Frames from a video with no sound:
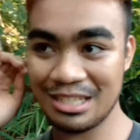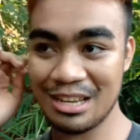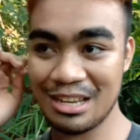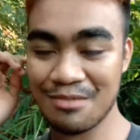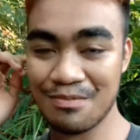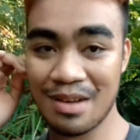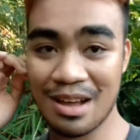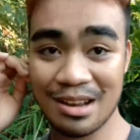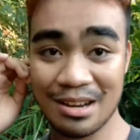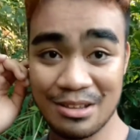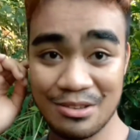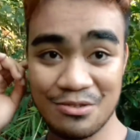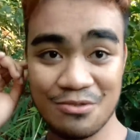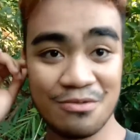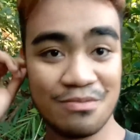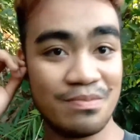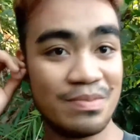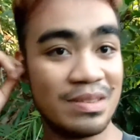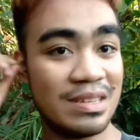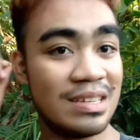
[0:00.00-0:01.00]
nagsiliparin
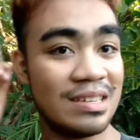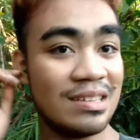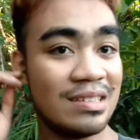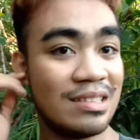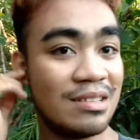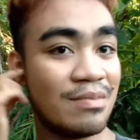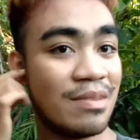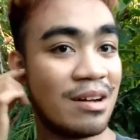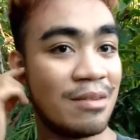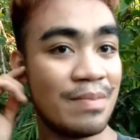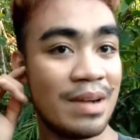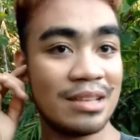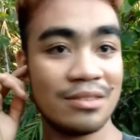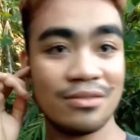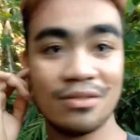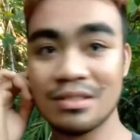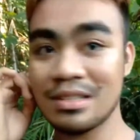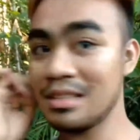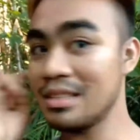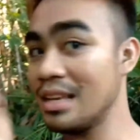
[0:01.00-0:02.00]
yung bee, hindi
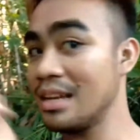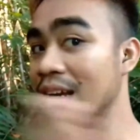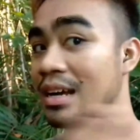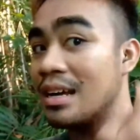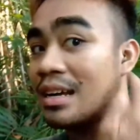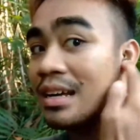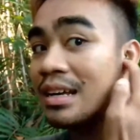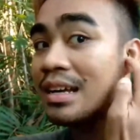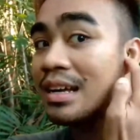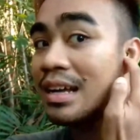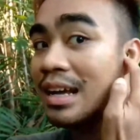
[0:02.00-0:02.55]
makapasok sa tenga.